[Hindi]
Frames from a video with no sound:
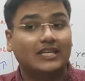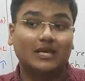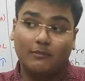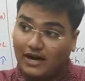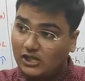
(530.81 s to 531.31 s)

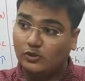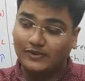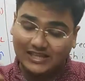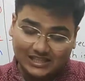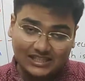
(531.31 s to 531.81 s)
ये माल जो
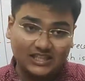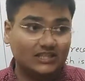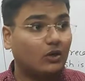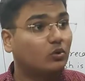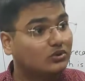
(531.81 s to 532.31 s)
मैंने खरीदा
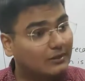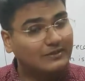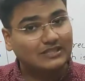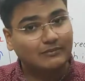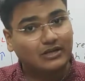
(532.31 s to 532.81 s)
था उसका
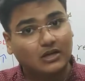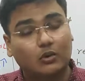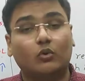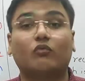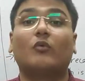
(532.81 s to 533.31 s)
पैसे भी कर रहा
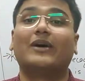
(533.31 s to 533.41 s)
हूँ वो